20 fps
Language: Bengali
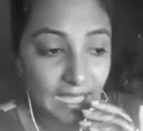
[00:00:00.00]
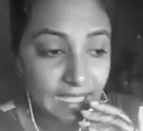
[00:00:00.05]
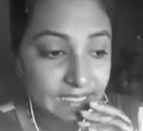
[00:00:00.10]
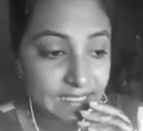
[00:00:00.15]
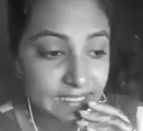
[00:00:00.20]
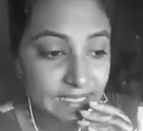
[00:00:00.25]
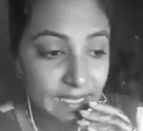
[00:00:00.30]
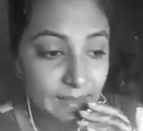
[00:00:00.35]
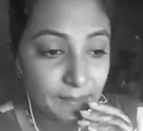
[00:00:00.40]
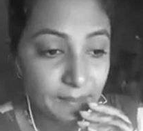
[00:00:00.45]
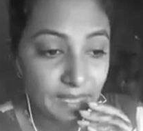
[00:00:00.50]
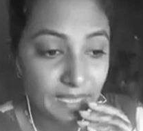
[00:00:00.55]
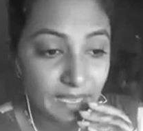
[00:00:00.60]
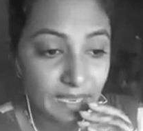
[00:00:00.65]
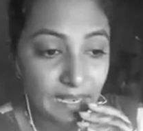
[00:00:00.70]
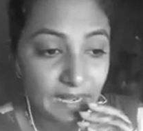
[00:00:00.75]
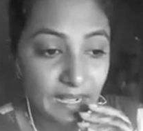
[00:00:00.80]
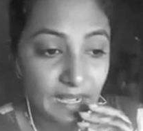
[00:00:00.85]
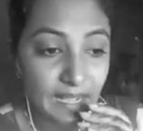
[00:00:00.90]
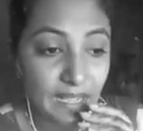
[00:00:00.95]
আজকে
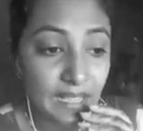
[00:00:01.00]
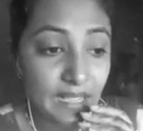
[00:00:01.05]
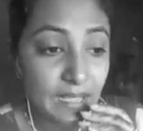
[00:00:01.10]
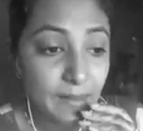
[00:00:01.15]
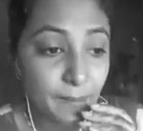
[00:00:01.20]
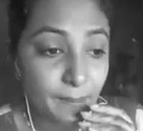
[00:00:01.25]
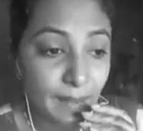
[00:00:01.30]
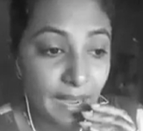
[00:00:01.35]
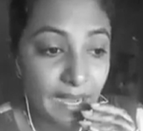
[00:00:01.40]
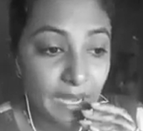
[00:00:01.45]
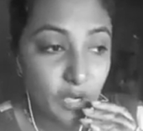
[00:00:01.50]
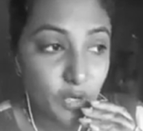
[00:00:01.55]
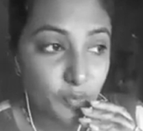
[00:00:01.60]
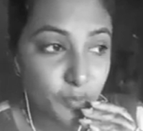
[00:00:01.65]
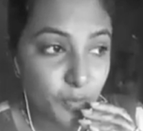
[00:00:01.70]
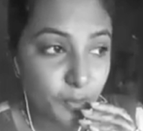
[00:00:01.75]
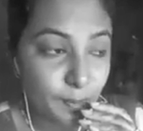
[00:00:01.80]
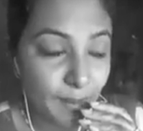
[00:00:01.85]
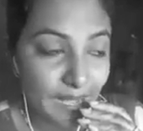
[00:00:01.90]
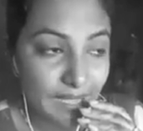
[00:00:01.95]
মেয়েরা পায়ের
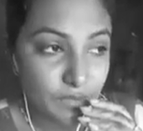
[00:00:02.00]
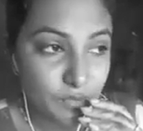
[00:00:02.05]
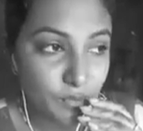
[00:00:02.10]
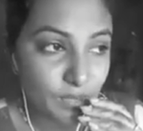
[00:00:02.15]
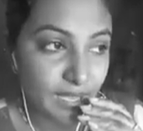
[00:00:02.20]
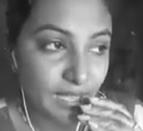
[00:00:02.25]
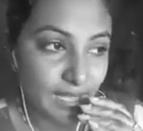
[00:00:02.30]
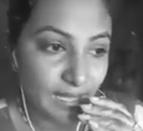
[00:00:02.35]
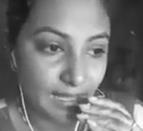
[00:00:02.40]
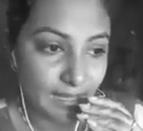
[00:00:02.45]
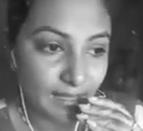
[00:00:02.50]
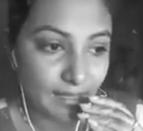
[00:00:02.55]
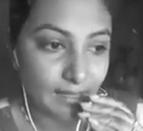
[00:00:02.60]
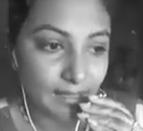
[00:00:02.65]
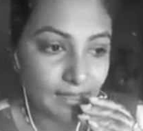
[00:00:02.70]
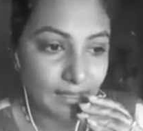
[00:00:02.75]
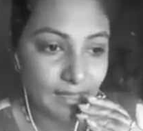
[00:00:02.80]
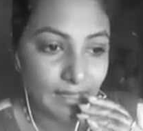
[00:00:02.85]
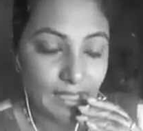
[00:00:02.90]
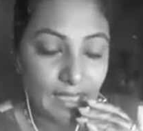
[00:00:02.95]
উপর পা তুলে খায়
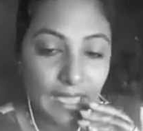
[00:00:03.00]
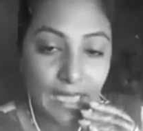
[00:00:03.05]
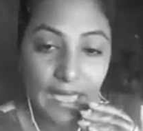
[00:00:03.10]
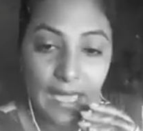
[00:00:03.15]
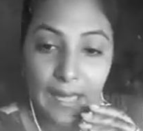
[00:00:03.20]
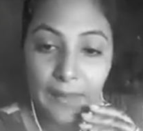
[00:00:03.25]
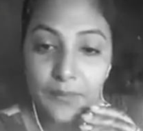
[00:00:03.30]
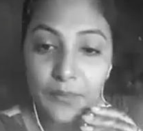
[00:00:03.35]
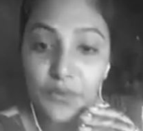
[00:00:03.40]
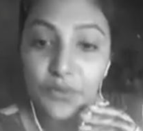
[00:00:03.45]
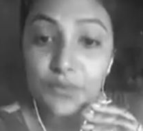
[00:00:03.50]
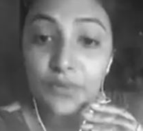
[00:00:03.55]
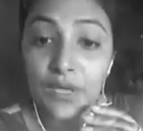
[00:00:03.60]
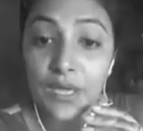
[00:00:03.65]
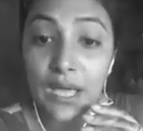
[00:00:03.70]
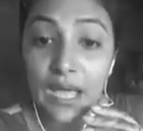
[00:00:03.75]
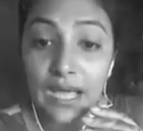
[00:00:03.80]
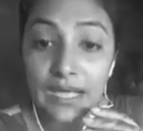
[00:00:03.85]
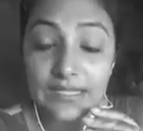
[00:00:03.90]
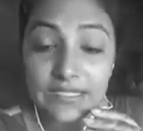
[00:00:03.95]
এবং
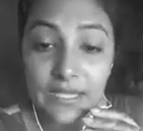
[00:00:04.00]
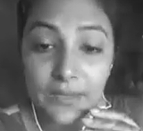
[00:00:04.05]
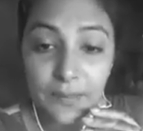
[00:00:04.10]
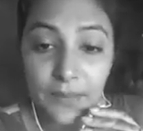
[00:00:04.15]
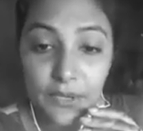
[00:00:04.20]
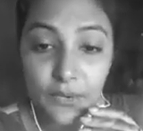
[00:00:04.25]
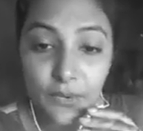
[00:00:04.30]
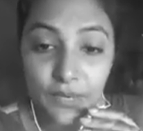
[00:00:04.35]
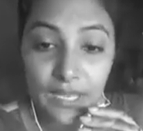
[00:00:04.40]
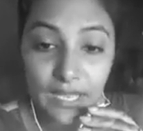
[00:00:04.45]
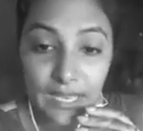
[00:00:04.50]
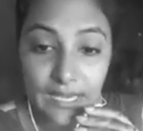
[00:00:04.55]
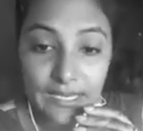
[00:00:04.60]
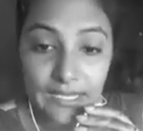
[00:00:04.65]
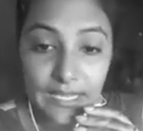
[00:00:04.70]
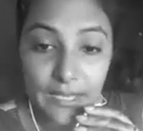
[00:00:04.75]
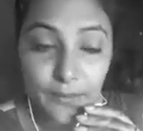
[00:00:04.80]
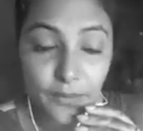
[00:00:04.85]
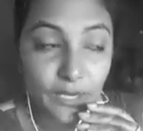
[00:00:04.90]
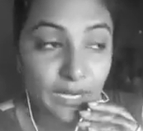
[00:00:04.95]
আজকে বিয়ে হলে
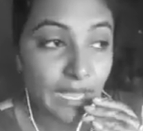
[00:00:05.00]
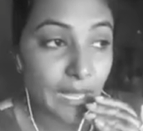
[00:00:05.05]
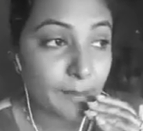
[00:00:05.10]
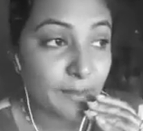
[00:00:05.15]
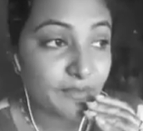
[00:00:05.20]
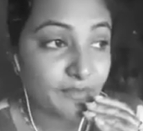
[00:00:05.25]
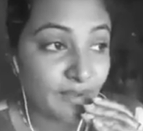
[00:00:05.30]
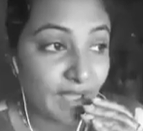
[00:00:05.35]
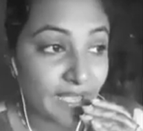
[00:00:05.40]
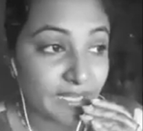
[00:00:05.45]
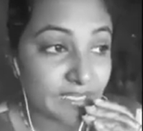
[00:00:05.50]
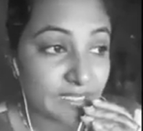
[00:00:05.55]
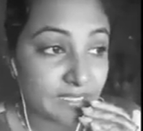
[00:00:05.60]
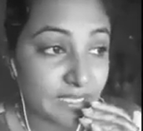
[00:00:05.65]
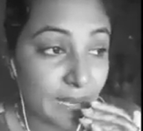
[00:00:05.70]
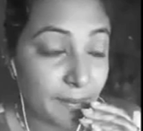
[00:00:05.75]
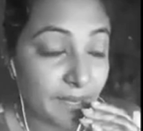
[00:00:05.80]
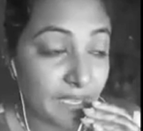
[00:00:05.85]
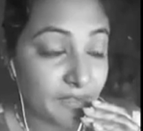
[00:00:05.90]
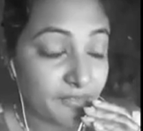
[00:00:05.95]
কালকেই বলে আমি ফ্ল্যাট
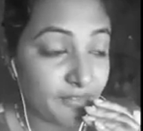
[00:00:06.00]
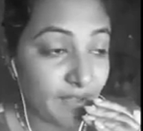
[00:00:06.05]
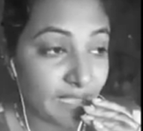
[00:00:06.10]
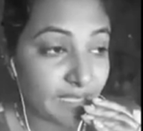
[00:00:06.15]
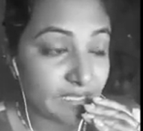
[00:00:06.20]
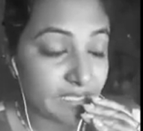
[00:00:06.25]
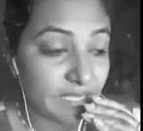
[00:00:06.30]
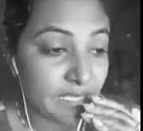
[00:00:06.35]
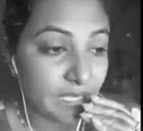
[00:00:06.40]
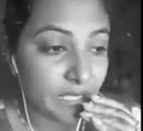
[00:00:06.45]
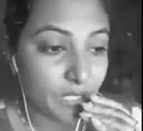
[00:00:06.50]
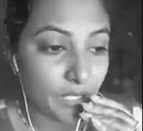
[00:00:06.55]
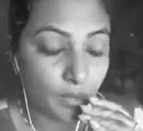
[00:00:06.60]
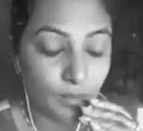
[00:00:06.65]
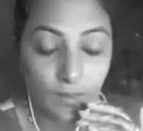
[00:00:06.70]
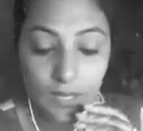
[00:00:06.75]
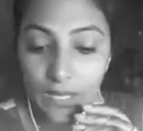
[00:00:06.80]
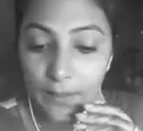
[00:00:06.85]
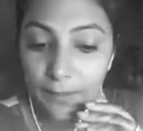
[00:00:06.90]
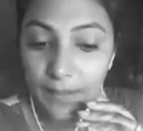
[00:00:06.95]
আমাকে ফ্ল্যাট কিনে দাও
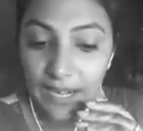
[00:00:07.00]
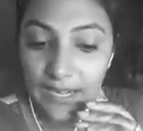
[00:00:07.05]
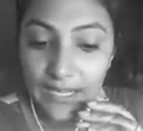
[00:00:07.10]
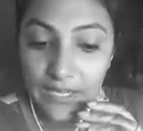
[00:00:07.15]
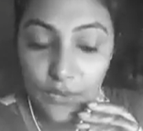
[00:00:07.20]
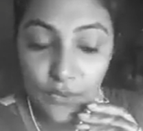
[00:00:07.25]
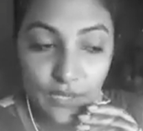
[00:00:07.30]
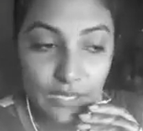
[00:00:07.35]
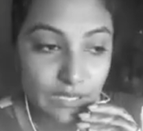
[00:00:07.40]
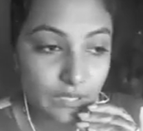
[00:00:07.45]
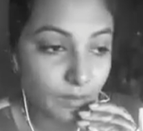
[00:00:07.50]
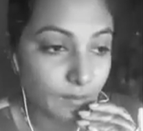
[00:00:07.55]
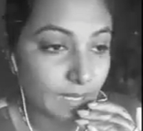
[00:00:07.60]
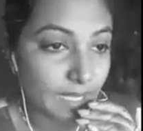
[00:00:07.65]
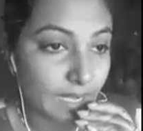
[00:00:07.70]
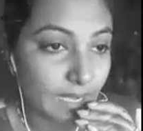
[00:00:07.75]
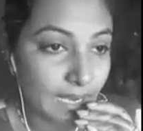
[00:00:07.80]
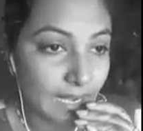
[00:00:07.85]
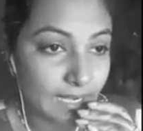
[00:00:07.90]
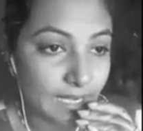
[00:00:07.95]
আমাকে বাড়ি করে দাও
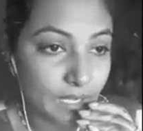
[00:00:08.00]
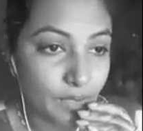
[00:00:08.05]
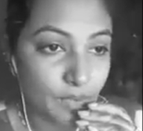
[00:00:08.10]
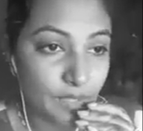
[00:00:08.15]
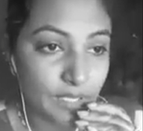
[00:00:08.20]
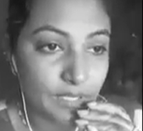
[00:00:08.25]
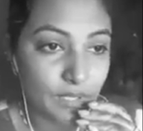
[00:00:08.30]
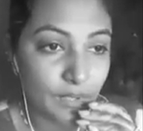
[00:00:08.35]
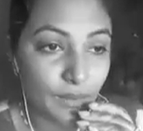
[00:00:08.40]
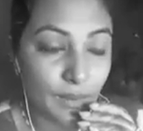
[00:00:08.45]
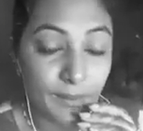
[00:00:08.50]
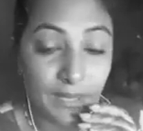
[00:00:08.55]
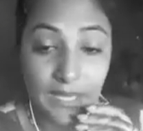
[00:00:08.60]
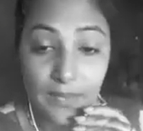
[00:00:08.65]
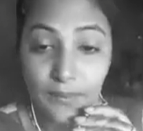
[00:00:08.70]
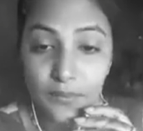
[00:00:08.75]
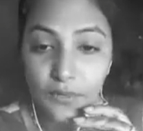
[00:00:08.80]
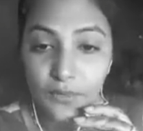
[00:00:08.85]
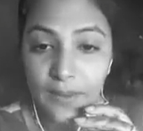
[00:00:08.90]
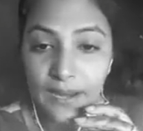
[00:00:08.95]
আমাকে গাড়ি করে দাও
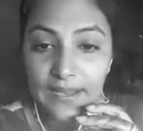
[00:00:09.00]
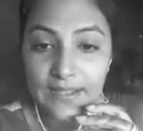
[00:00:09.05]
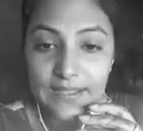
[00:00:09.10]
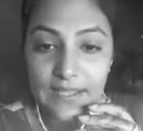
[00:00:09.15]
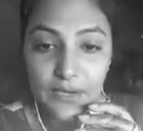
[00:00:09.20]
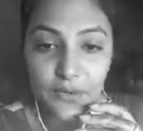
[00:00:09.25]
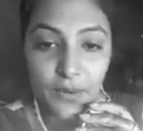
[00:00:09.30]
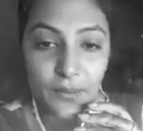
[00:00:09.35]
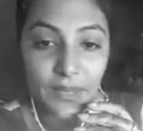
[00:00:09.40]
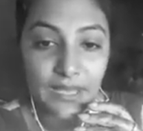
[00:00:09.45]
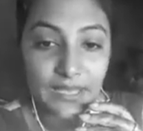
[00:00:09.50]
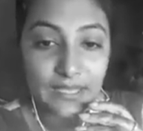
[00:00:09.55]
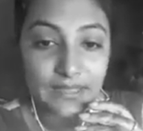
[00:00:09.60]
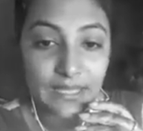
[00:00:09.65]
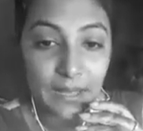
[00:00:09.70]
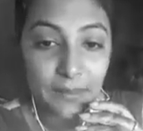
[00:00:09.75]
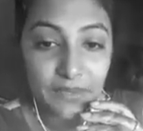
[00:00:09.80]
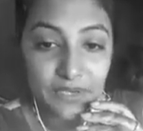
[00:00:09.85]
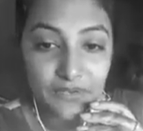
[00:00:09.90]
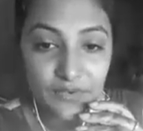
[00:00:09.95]
আমাকে মোবাইল দাও আমাকে
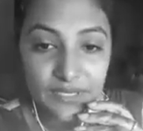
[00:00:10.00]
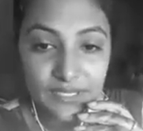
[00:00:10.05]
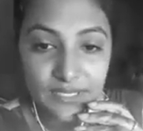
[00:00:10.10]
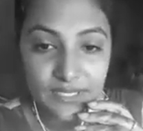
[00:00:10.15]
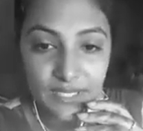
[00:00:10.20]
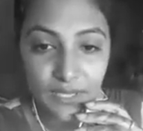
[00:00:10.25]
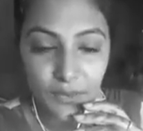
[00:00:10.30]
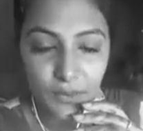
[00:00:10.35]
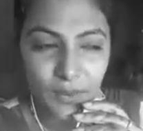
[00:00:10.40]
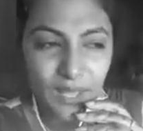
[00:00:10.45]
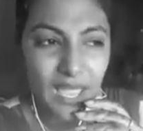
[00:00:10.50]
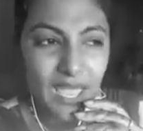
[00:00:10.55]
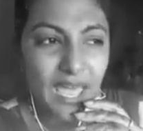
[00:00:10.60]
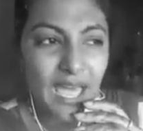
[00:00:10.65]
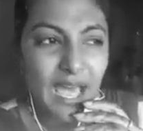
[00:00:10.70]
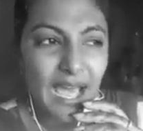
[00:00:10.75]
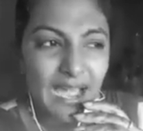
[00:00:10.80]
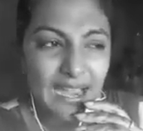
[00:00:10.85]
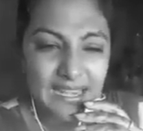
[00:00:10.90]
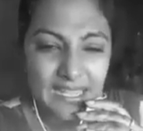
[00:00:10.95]
দামি ড্রেস দাও
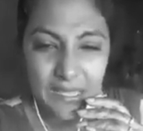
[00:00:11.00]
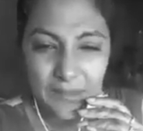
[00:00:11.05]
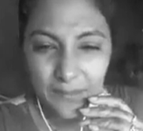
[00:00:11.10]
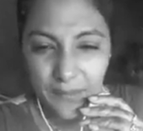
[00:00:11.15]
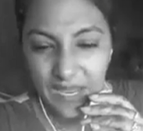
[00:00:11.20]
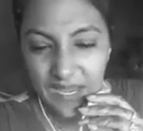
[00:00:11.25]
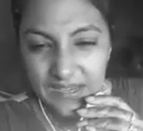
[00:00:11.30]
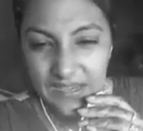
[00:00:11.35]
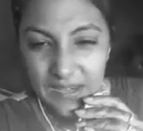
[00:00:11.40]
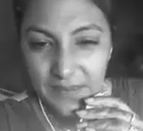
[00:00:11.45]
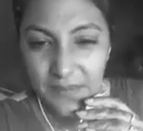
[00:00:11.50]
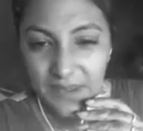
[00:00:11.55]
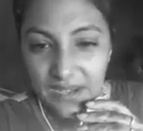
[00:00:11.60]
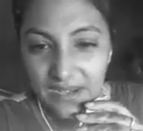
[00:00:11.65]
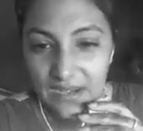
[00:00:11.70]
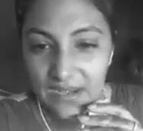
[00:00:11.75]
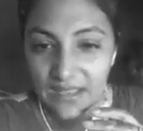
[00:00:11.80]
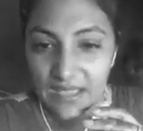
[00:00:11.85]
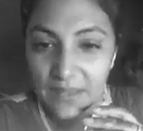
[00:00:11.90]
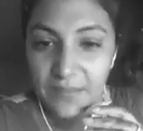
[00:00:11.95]
আরে ব্র্যান্ডের
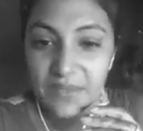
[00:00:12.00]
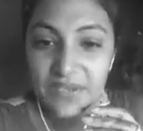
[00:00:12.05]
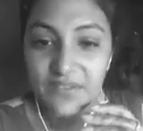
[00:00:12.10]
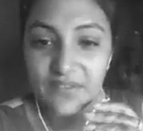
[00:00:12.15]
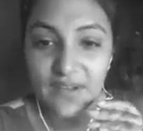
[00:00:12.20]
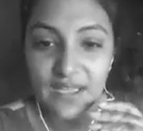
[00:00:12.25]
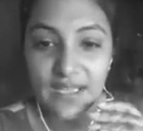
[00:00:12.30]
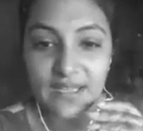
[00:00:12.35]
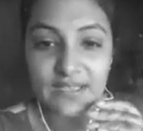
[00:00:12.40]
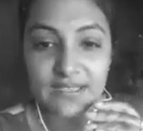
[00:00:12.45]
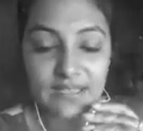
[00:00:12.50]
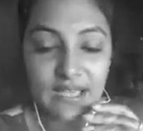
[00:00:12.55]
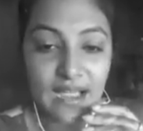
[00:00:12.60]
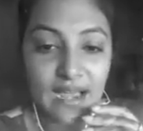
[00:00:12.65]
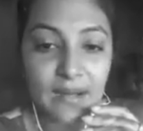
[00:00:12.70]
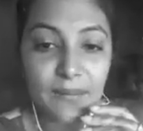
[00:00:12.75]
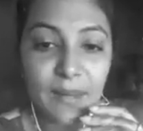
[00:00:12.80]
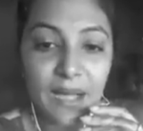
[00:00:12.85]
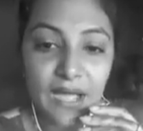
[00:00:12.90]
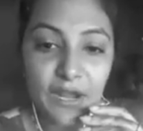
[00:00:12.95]
ব্র্যান্ডের দামি ড্রেস
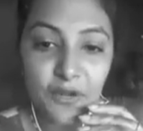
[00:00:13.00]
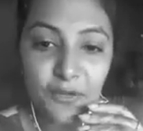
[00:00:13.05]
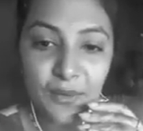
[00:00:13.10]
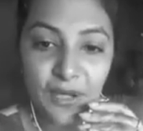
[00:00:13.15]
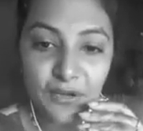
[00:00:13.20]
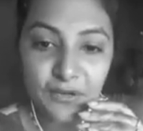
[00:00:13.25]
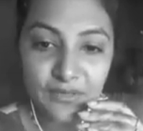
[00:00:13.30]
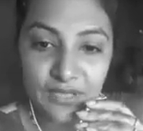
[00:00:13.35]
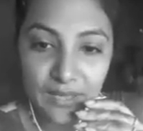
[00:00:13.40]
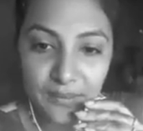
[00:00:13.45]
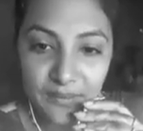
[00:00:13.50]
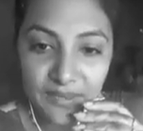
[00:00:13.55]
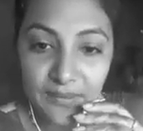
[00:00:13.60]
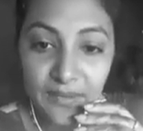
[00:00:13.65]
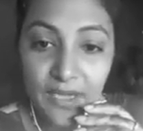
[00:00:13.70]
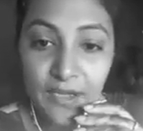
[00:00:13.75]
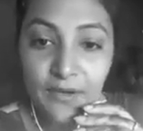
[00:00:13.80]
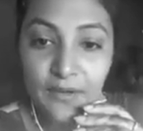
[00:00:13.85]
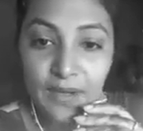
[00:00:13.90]
আর ভালো ভালো দামি